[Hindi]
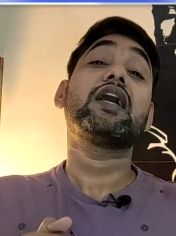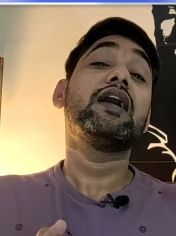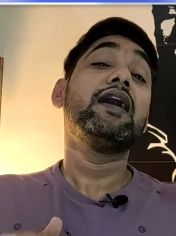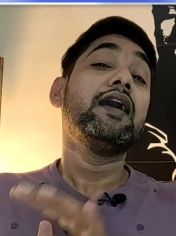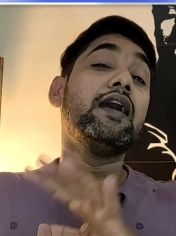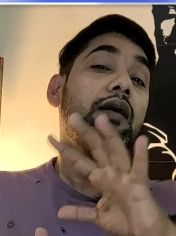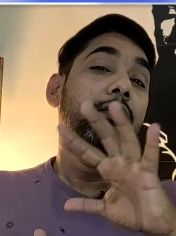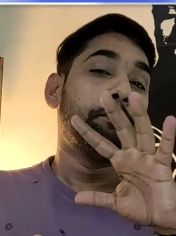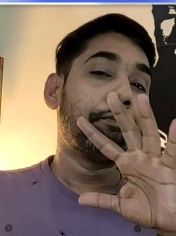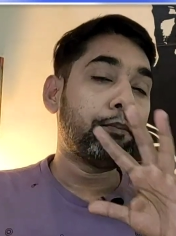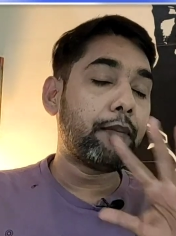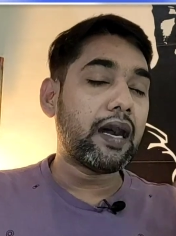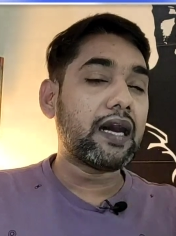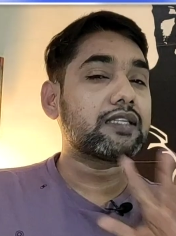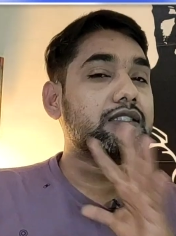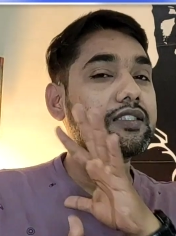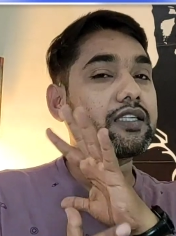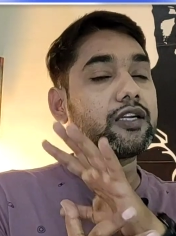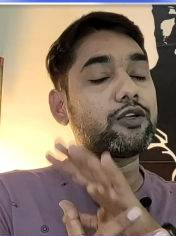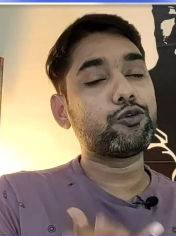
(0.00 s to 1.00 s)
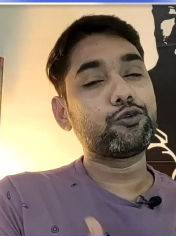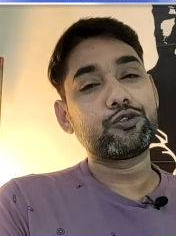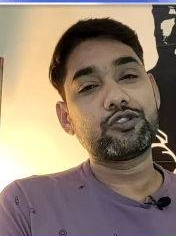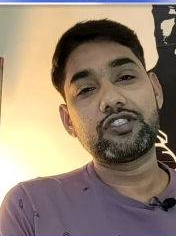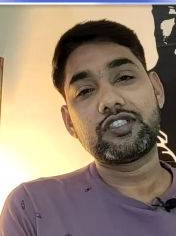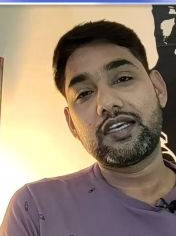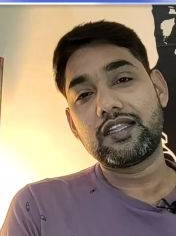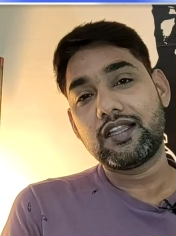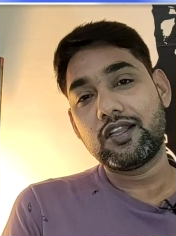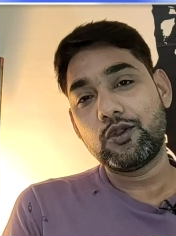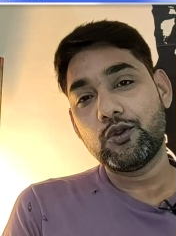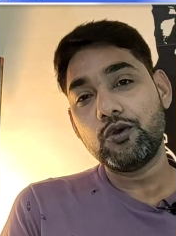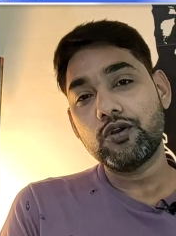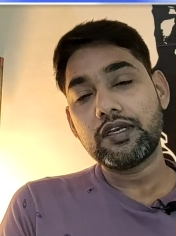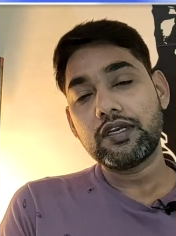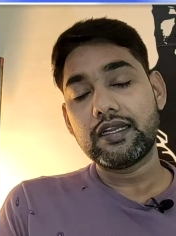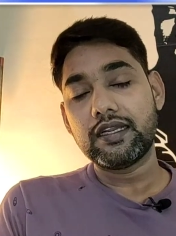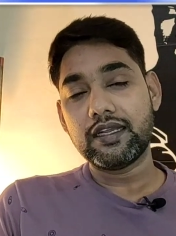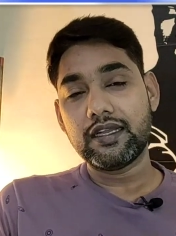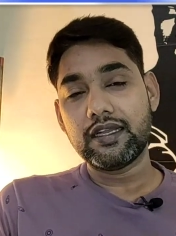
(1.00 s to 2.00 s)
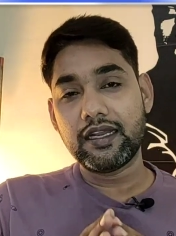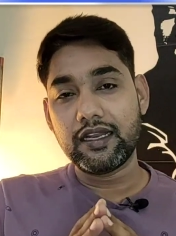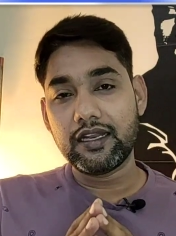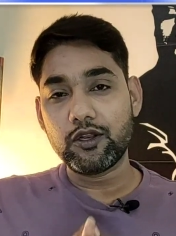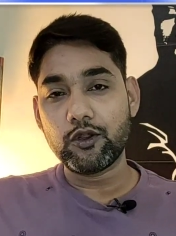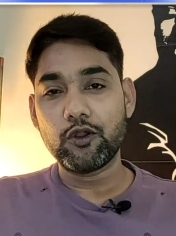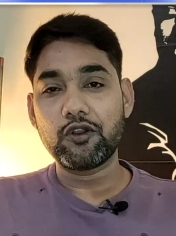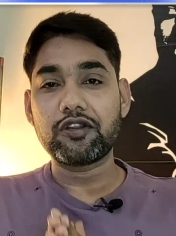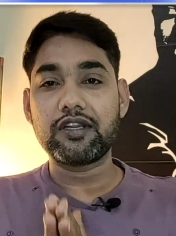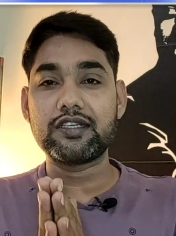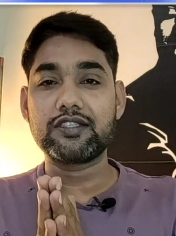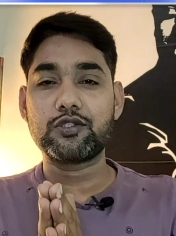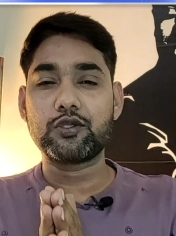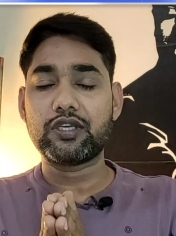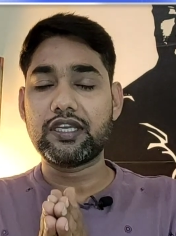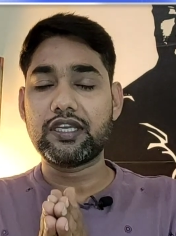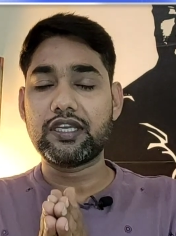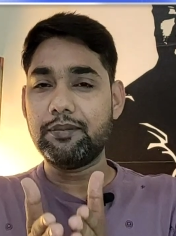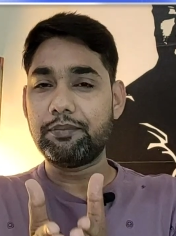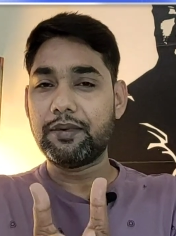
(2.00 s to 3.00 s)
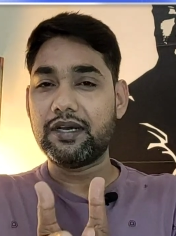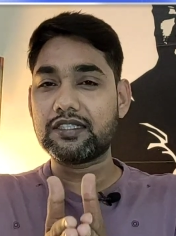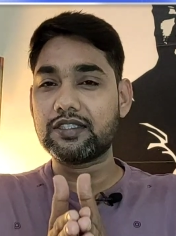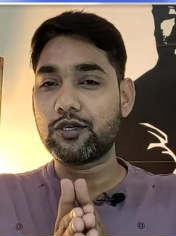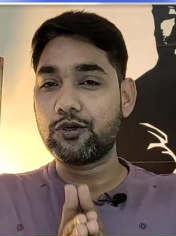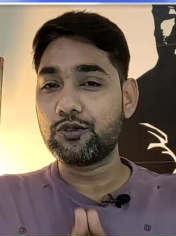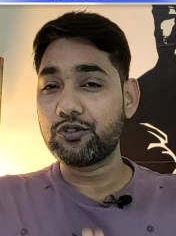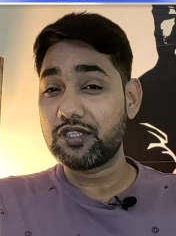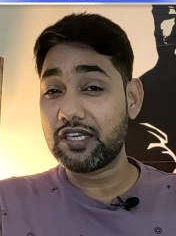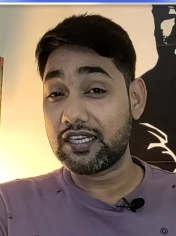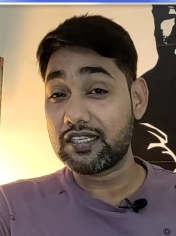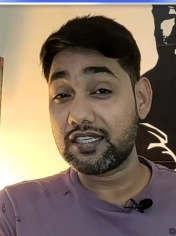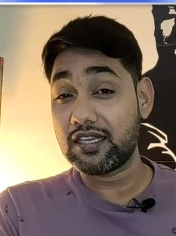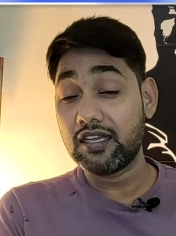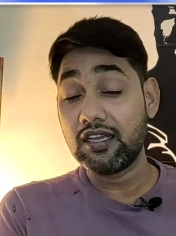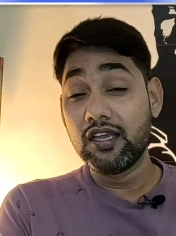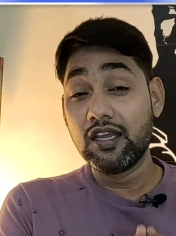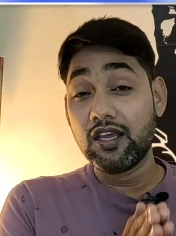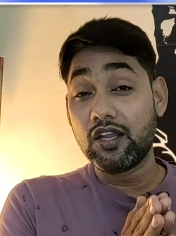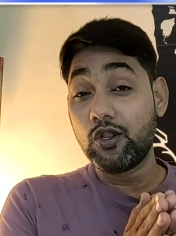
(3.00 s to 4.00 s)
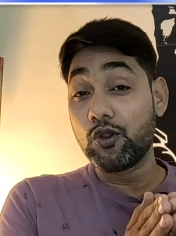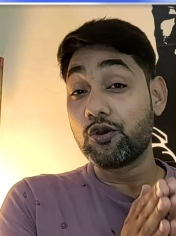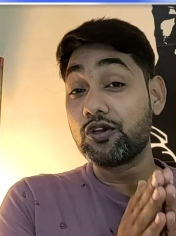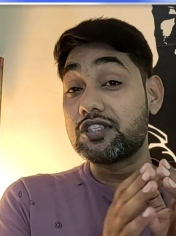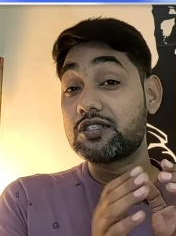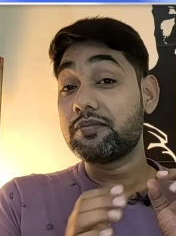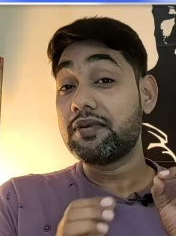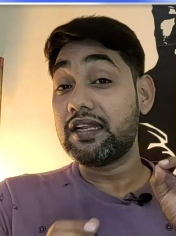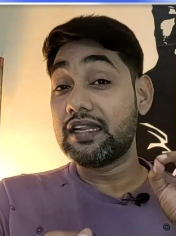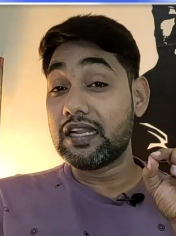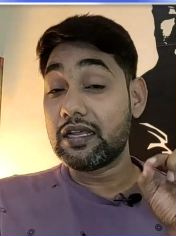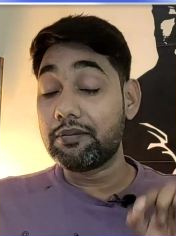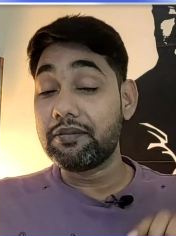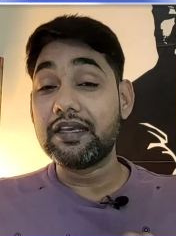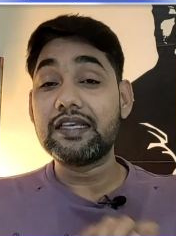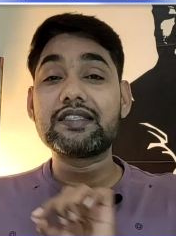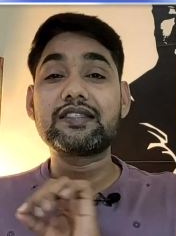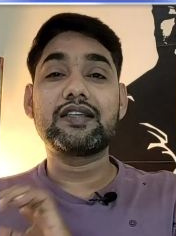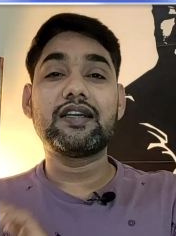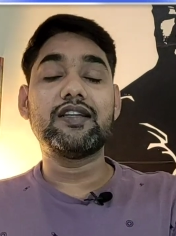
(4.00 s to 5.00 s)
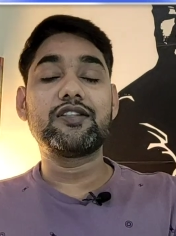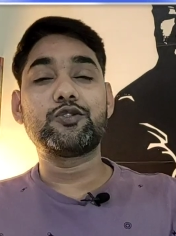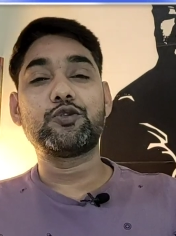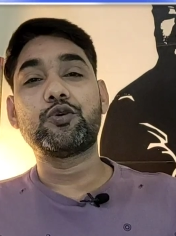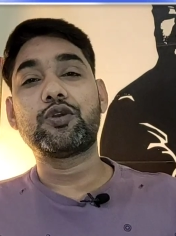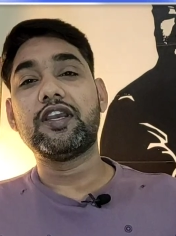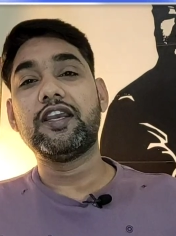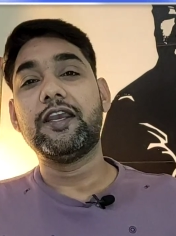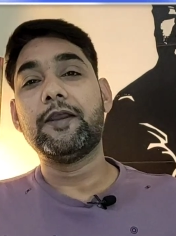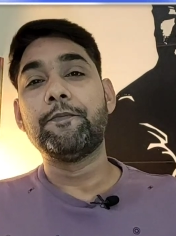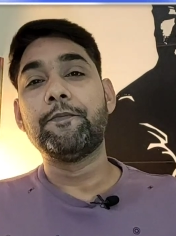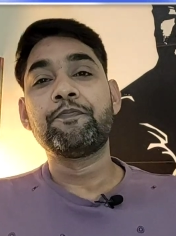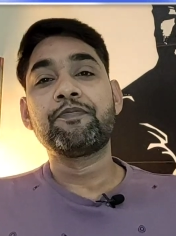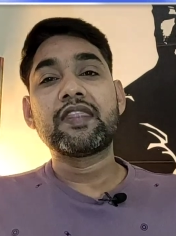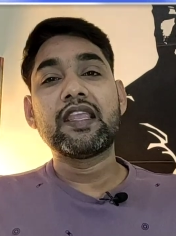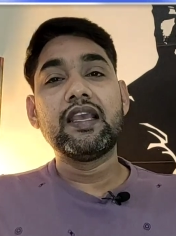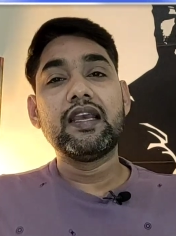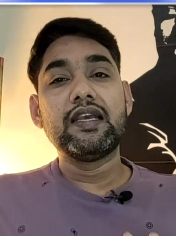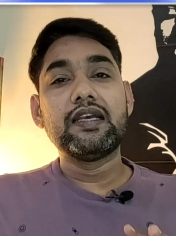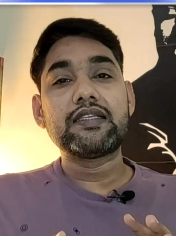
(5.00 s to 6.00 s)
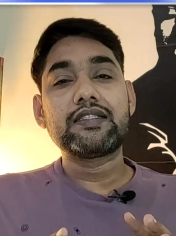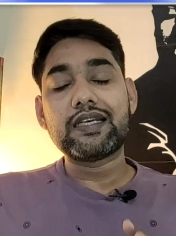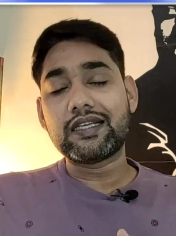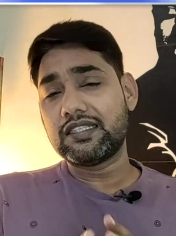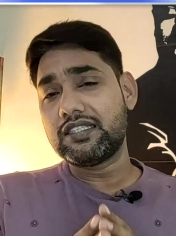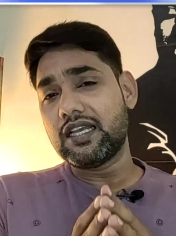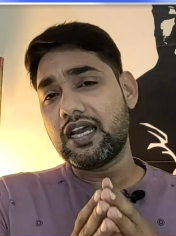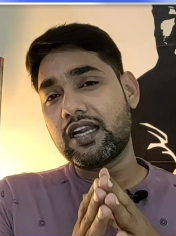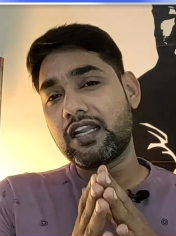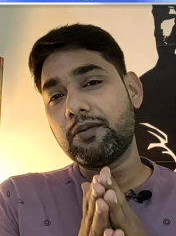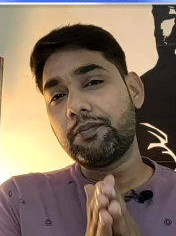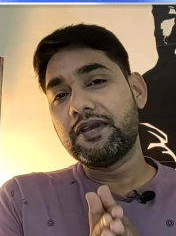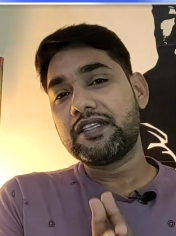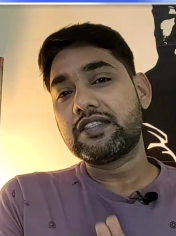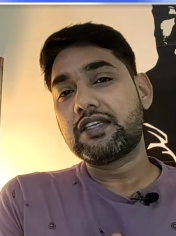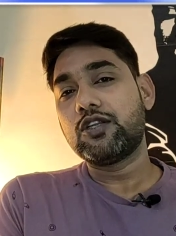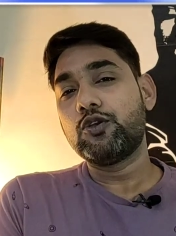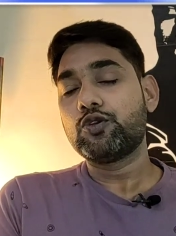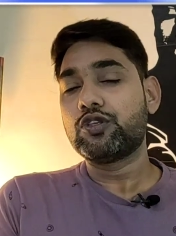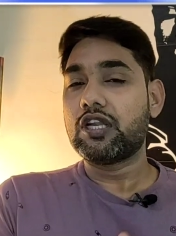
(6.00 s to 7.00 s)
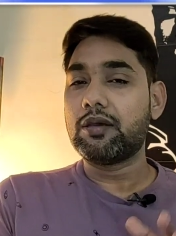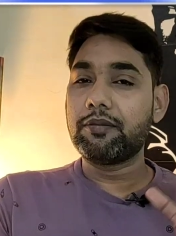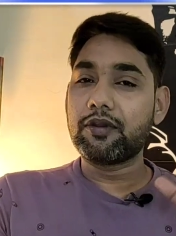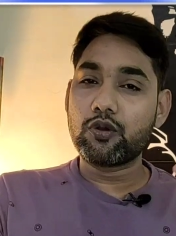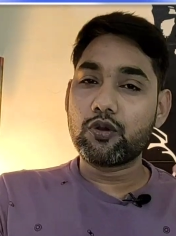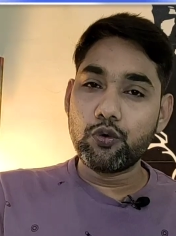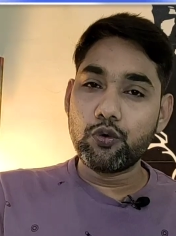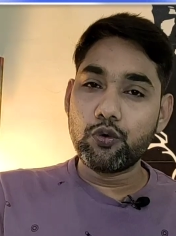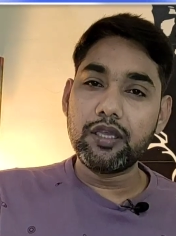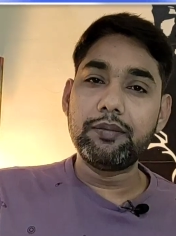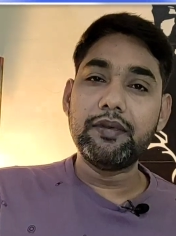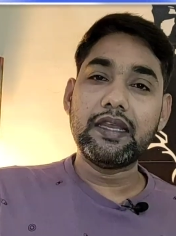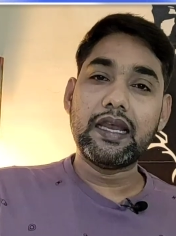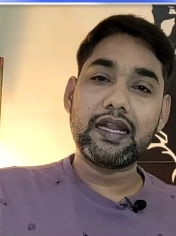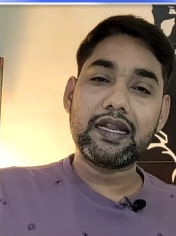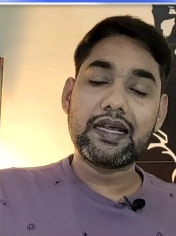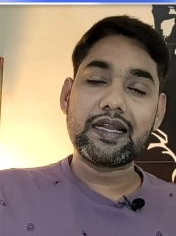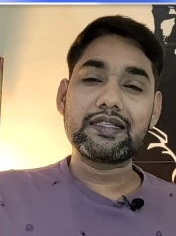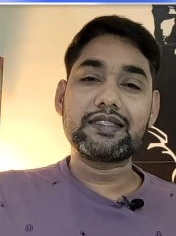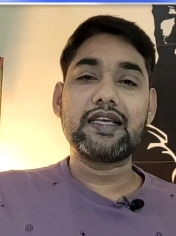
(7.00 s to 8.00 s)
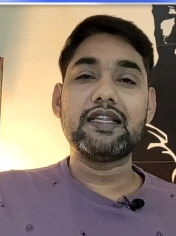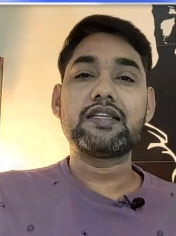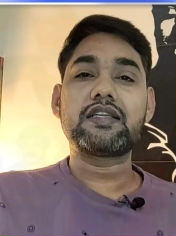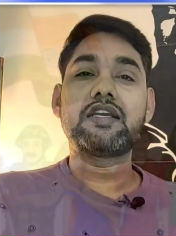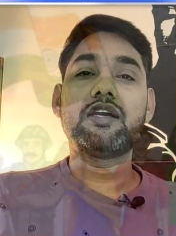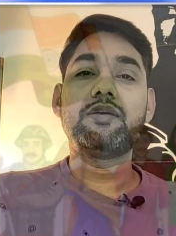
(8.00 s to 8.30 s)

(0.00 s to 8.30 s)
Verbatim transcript: तक पांच करोड़ से ज़्यादा लोग इनरोल कर चुके हैं पांच करोड़ ज़्यादा लोग इसमें निवेश कर चुके हैं साथ ही साथ अटल पेंशन योजना में कोई भी 18 साल